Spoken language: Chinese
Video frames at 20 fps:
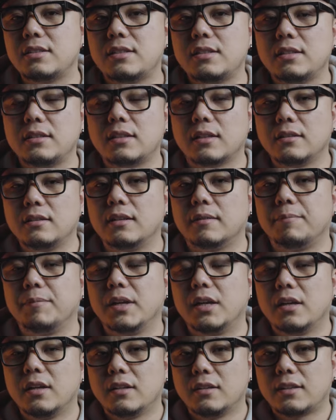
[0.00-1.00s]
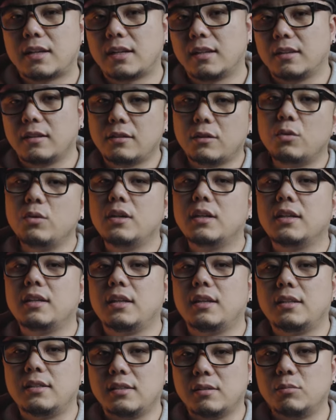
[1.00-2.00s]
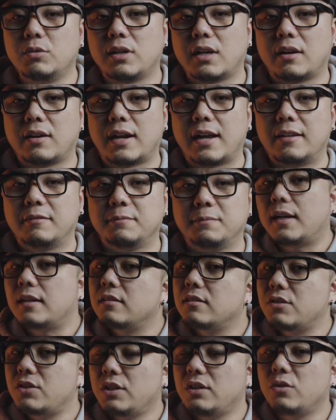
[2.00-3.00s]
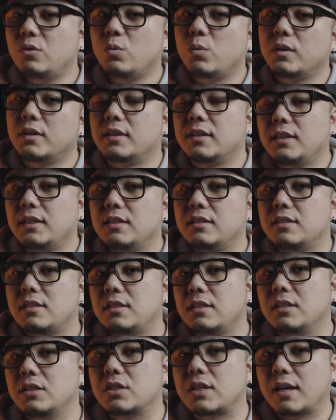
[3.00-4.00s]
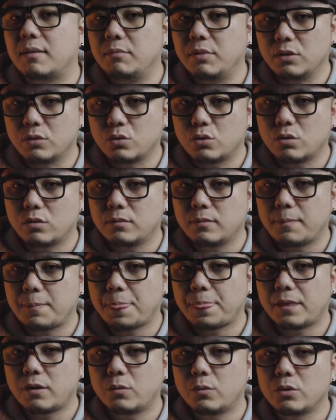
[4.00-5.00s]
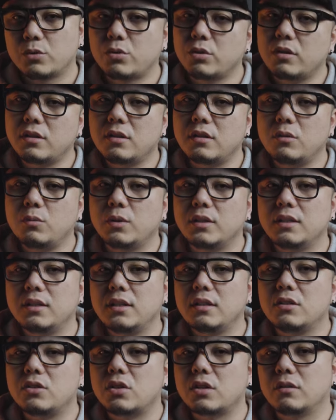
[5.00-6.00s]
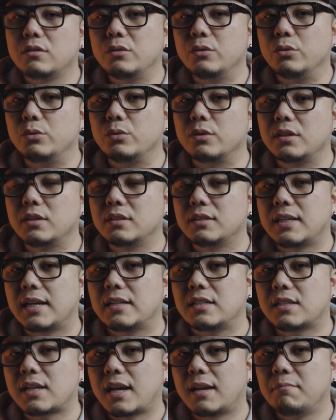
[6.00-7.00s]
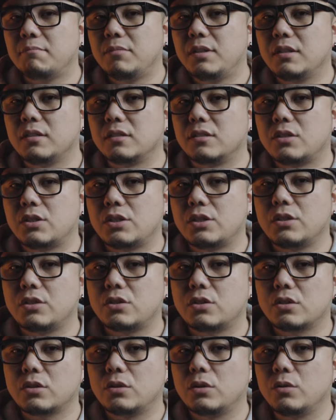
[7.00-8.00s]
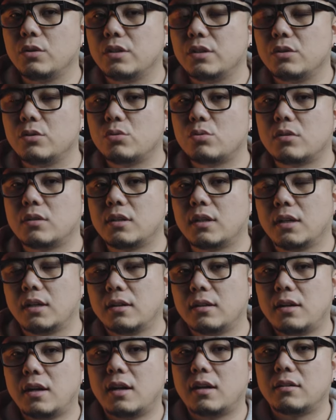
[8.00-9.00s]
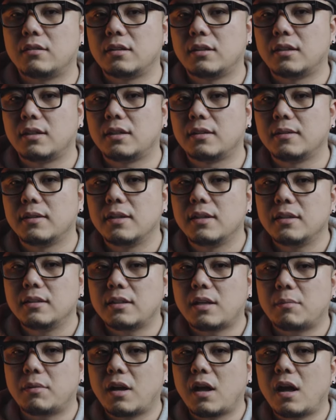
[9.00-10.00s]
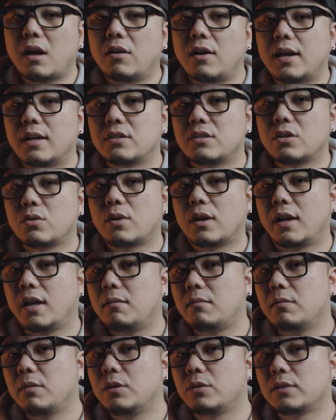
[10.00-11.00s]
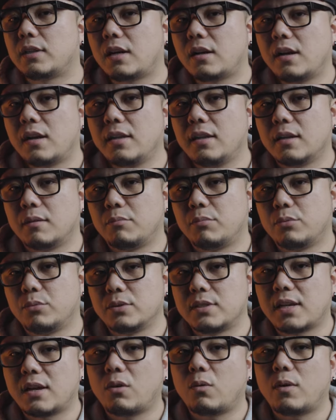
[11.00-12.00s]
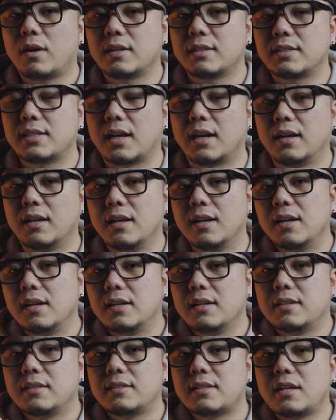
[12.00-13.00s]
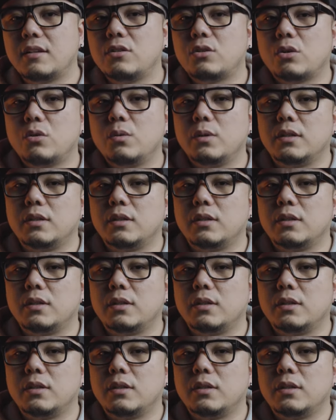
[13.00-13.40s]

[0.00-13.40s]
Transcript: 息等等，那你都可以一目了然。当今稳定器产品中，我觉得稳定程度各家产品其实都已经做得很好了啊。那么浩瀚这款 l 6当然也不在话下，三轴